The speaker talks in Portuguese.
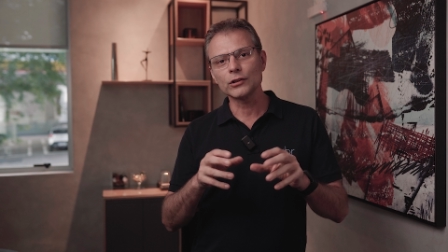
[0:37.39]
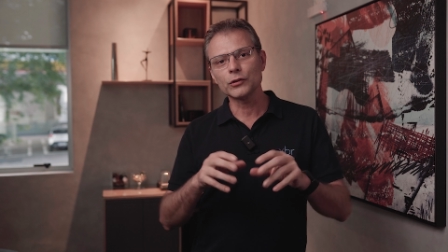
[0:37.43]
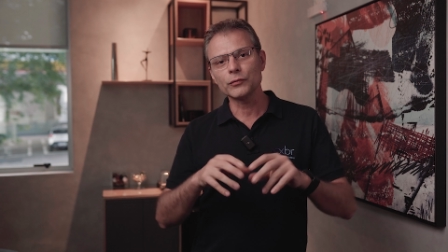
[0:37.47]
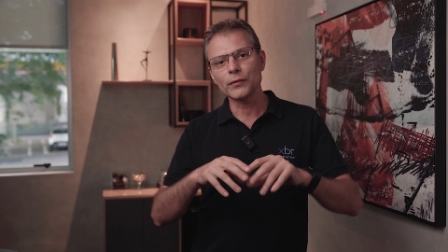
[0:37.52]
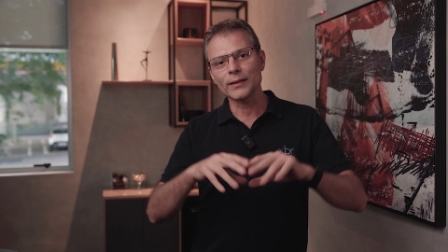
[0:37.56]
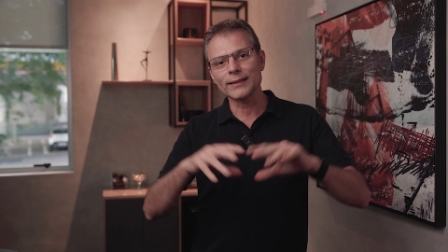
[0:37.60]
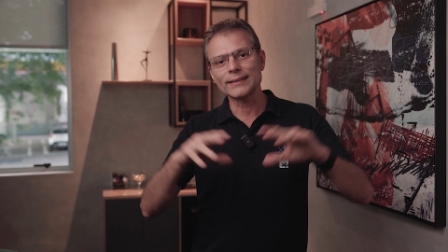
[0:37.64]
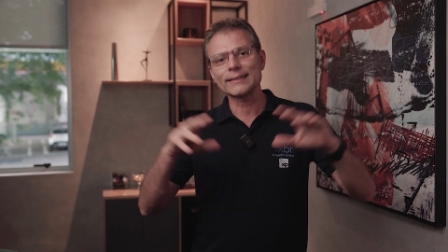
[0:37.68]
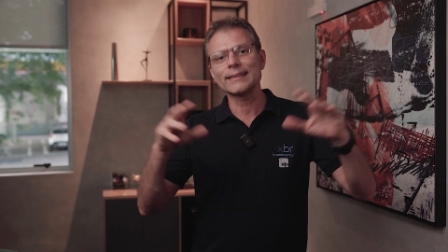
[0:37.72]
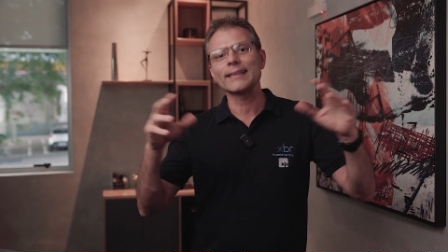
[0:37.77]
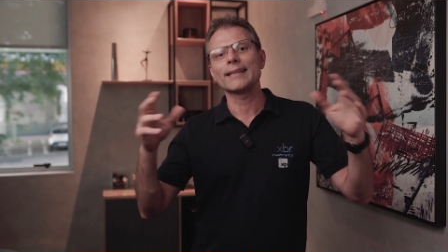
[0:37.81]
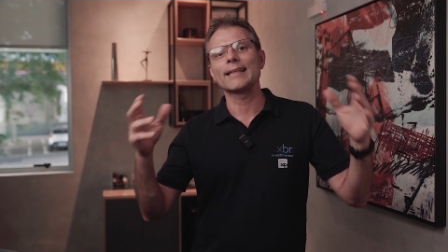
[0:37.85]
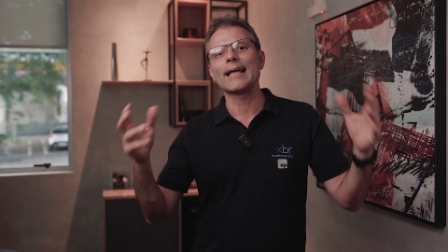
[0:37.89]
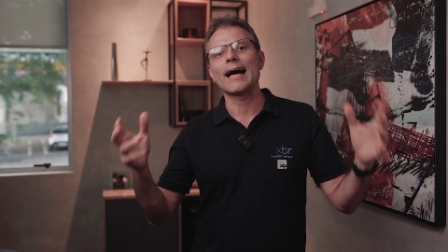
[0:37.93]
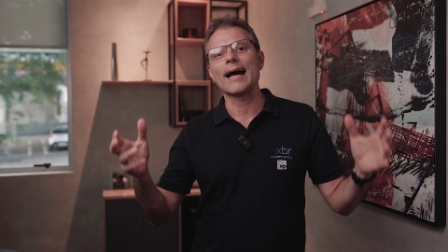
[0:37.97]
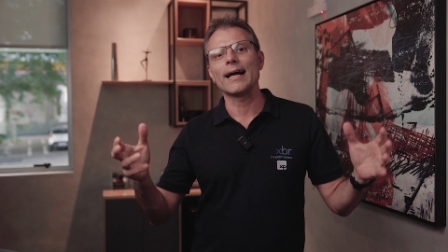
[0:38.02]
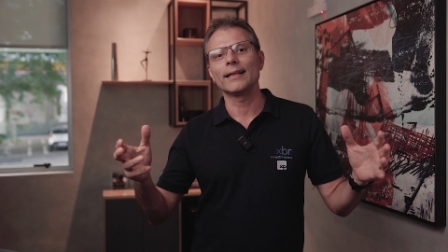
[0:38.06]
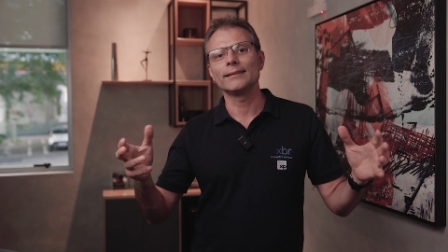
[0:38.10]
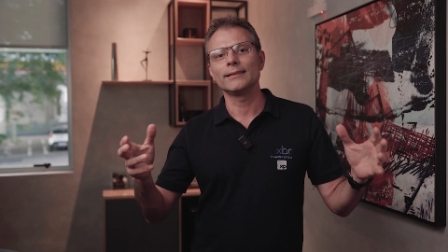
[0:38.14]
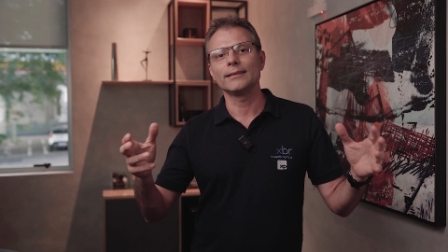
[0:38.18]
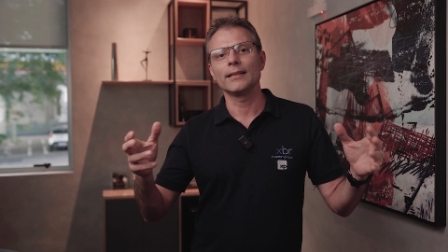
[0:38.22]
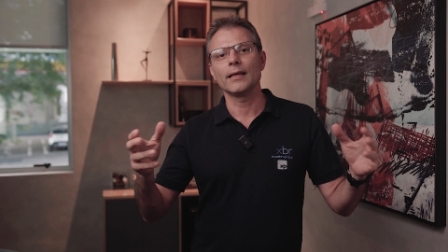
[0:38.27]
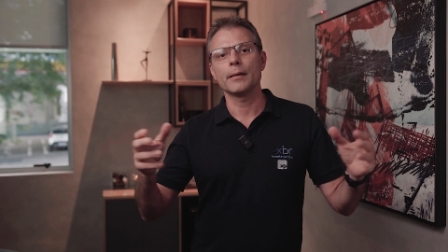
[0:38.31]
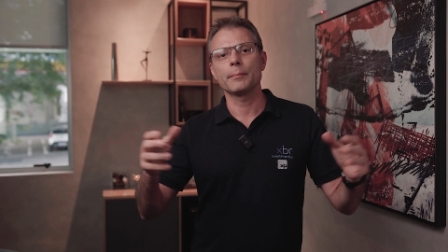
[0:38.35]

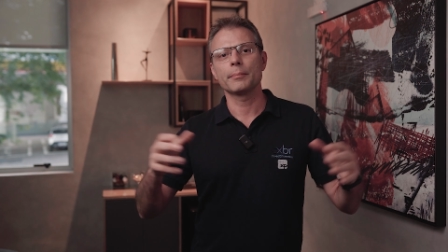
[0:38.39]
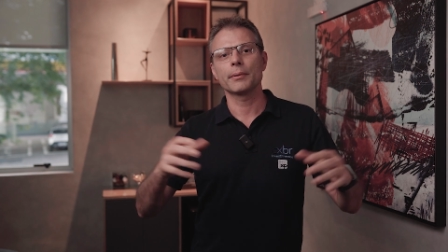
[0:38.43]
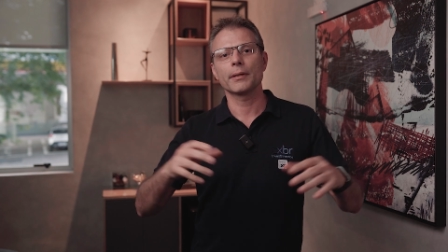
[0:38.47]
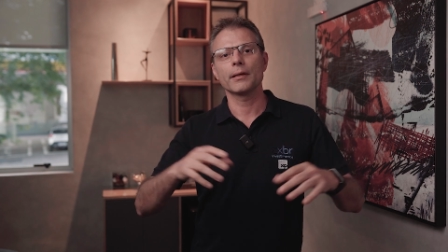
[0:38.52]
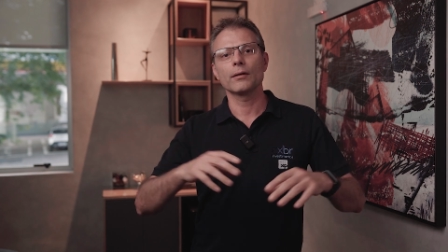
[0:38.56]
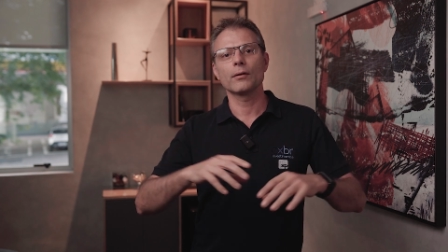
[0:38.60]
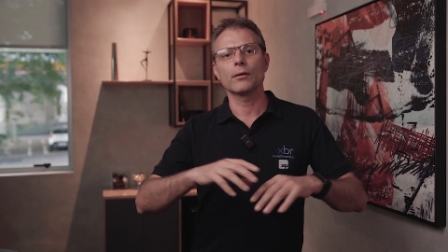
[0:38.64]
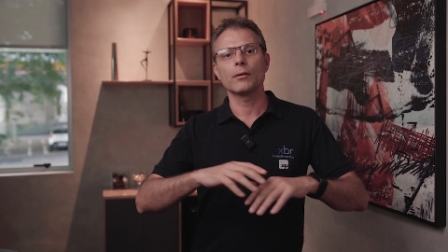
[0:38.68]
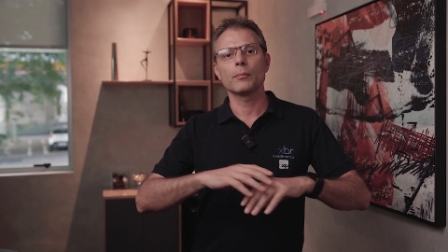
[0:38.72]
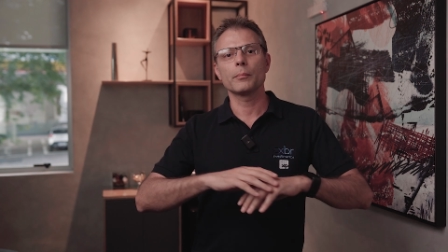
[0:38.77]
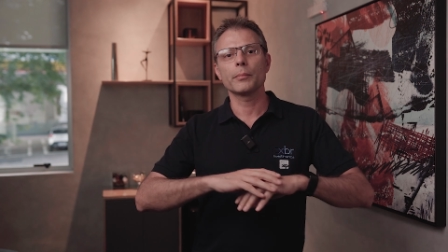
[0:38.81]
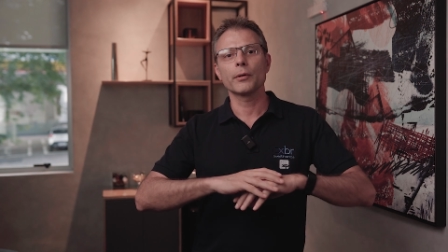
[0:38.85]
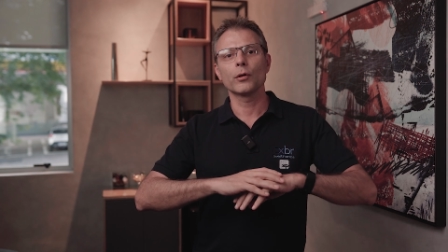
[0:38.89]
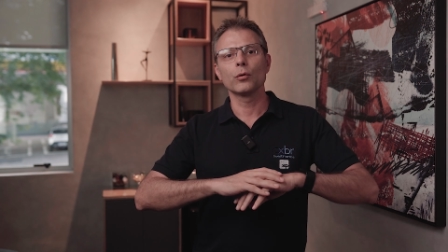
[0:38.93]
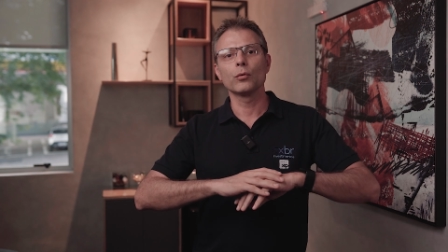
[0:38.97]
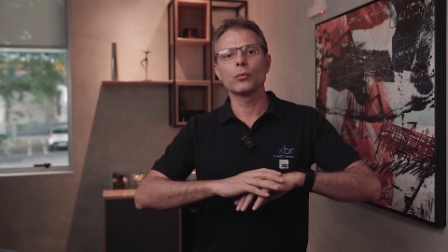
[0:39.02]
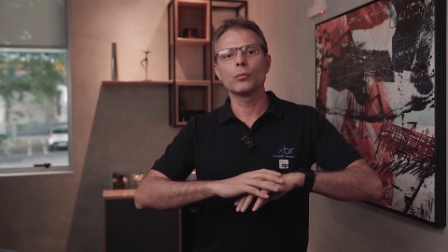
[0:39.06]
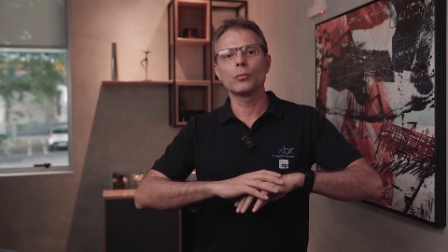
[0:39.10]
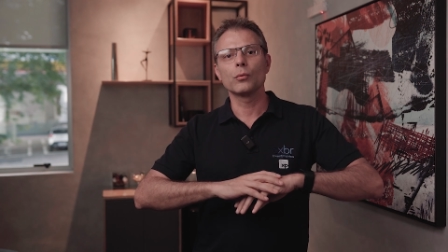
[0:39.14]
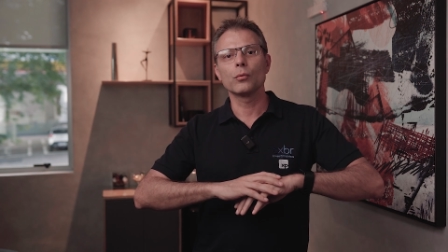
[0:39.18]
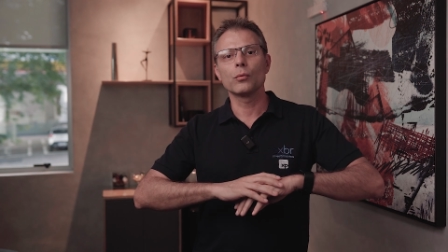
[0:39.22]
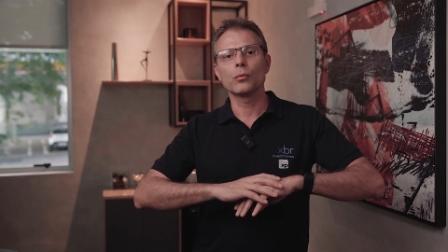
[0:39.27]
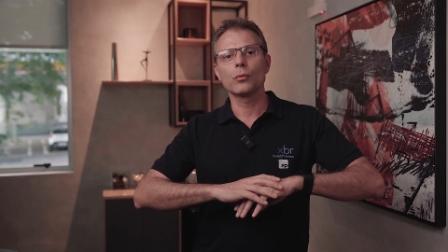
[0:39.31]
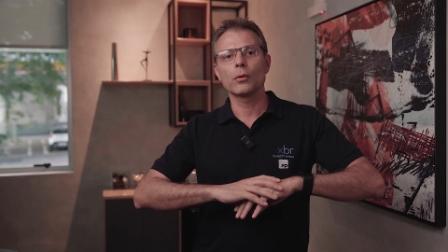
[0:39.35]
diversidade, né? pelo,
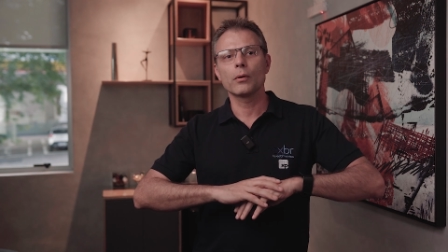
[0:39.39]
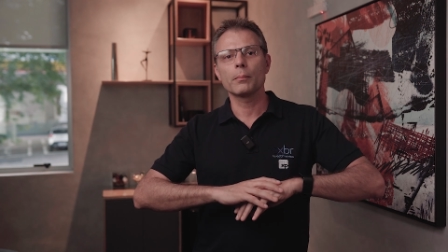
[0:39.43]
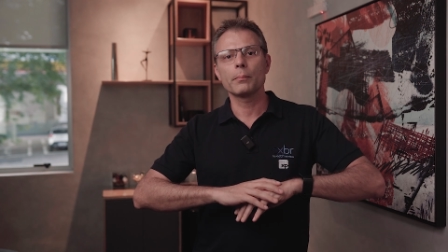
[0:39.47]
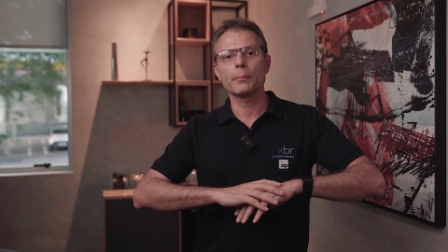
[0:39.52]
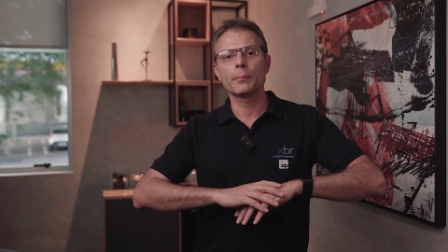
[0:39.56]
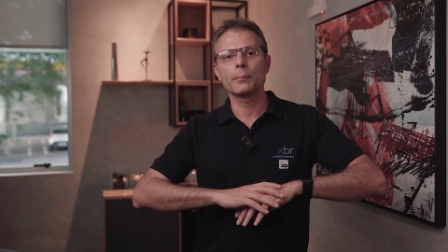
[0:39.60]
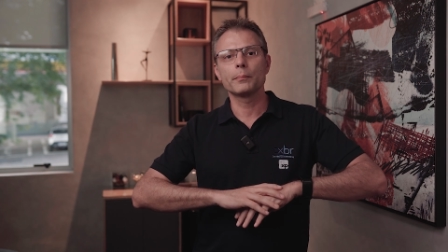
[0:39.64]
pelo